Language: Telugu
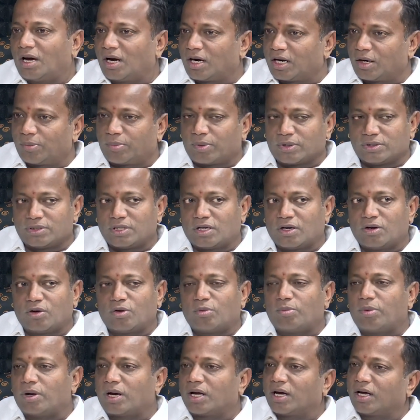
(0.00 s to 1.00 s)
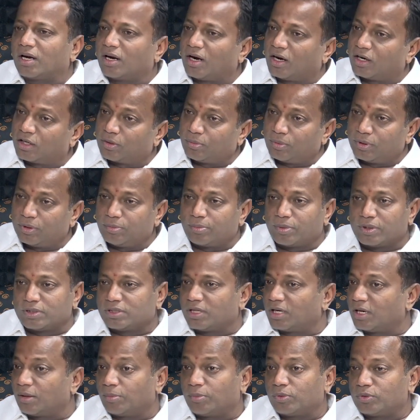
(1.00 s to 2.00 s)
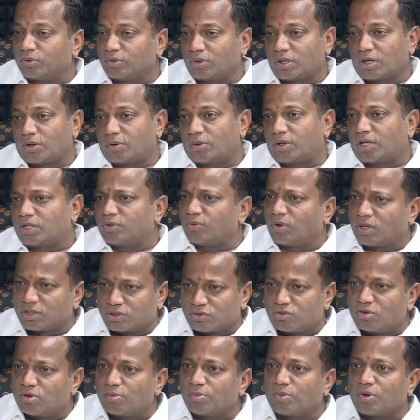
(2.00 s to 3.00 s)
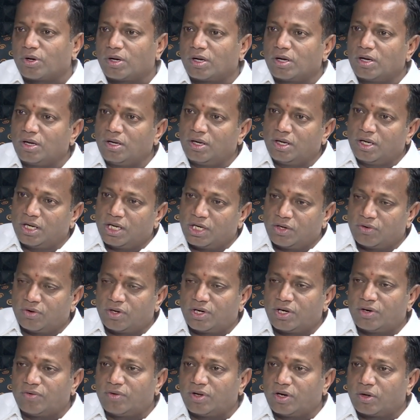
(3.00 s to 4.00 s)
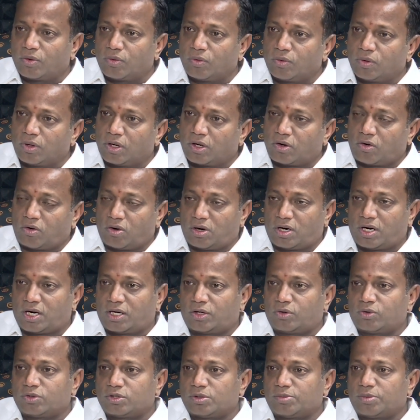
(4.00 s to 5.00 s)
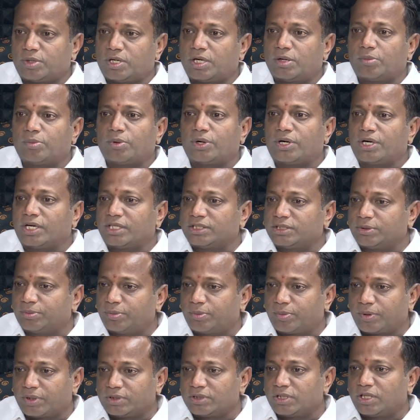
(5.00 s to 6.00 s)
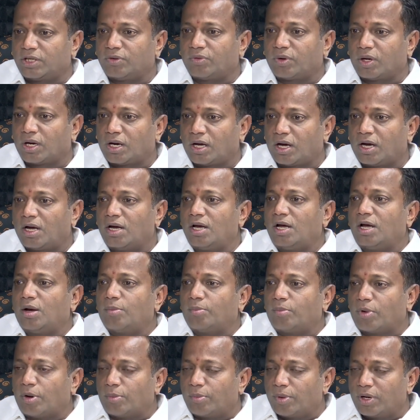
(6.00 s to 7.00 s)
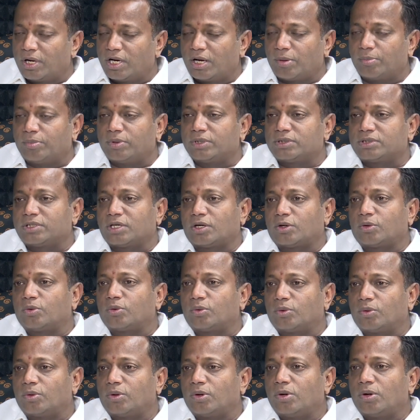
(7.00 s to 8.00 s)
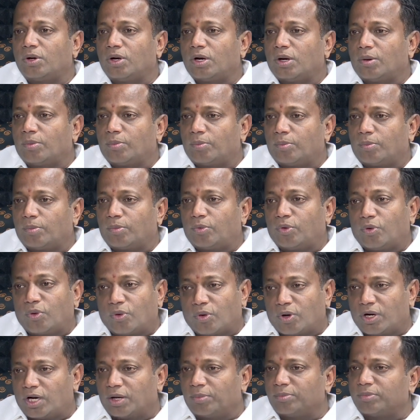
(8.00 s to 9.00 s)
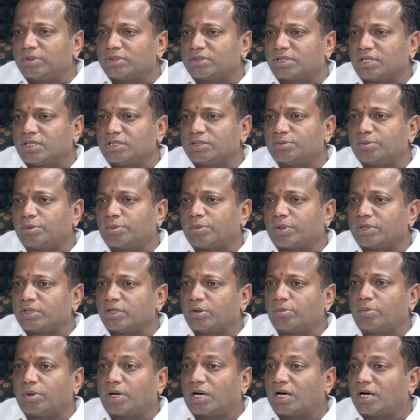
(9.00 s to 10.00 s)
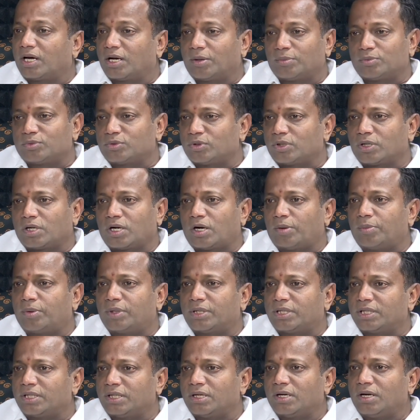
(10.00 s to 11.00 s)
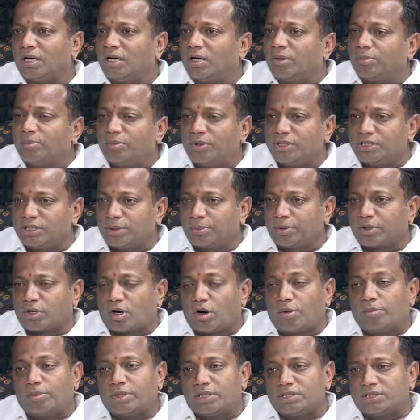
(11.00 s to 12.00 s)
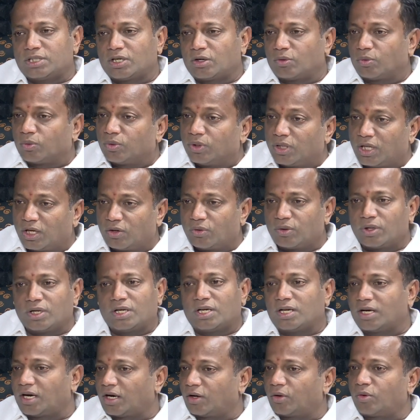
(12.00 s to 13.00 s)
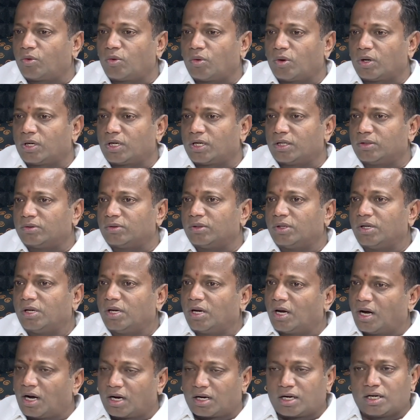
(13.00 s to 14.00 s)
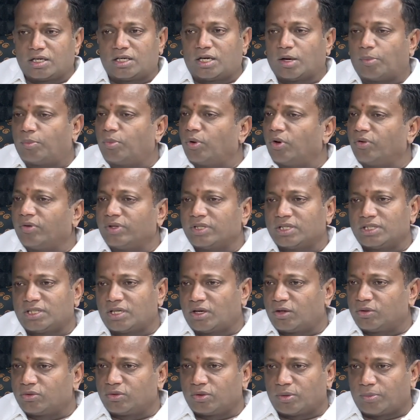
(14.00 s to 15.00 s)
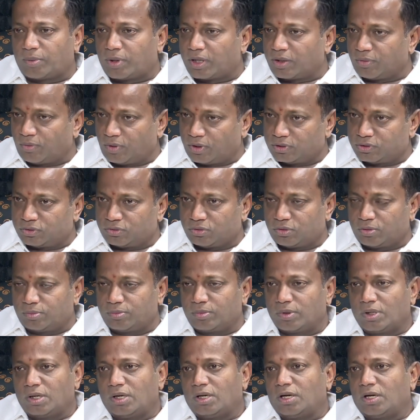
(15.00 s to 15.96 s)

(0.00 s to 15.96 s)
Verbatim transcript: అక్కడ ప్రజల్లో బలంగా నాటకపోయింది ప్రజలు నమ్ముతున్నారు కూడా అది వాస్తవం కూడా ఇరవై రెండు వేల కోట్ల కాంట్రాక్ట్ కోసం ఆయన పోయిండని చెప్పి ప్రజలు ఇవాళ మమ్మల్ని అమ్మేశారు మునుగోడిని అమ్మేశారని చెప్పి ప్రజలు బలంగా నమ్ముతున్నారు కాబట్టి బీజేపీ కాంపిటీషన్లో ఉందని కూడా నేను అనుకోవట్లేదు అక్కడ డబ్బులు వెదజల్లుతున్నమాట వాస్తవం